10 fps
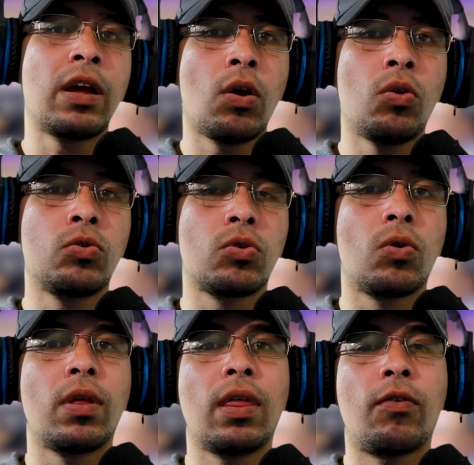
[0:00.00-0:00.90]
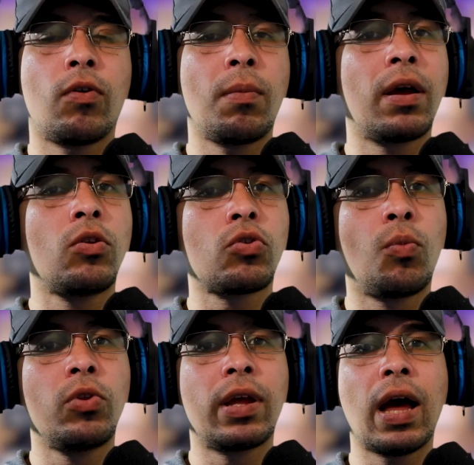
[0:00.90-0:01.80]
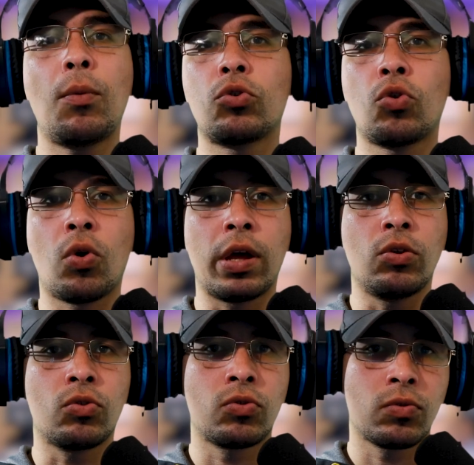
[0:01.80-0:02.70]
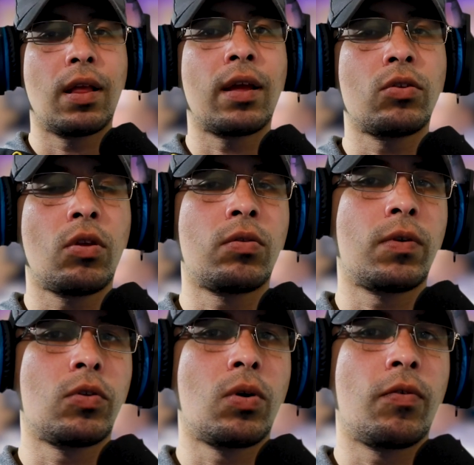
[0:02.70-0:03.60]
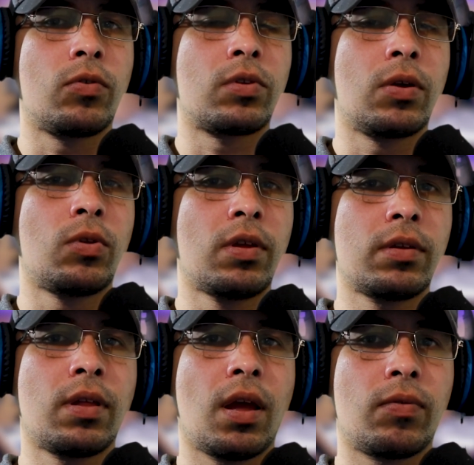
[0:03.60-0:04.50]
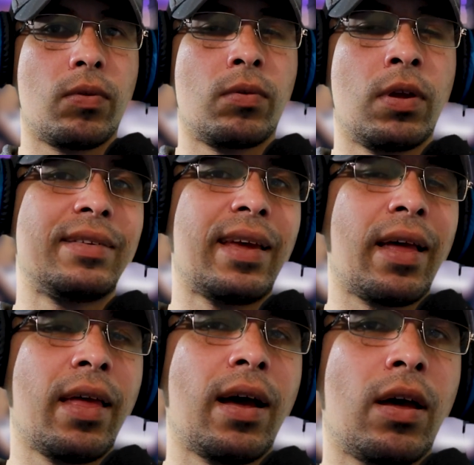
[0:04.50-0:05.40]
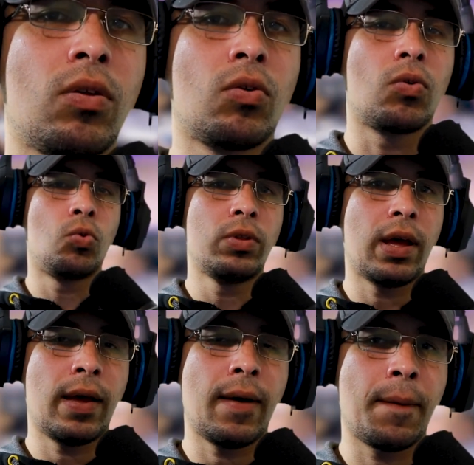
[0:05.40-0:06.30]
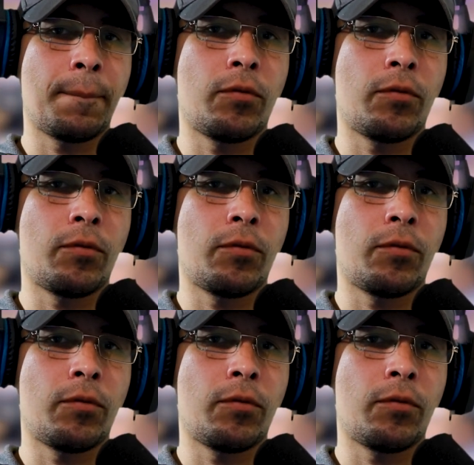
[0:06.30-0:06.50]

e incluso la forma en que nos comunicamos con ellos. En el caso de los fotógrafos que utilizan el se ha agregado una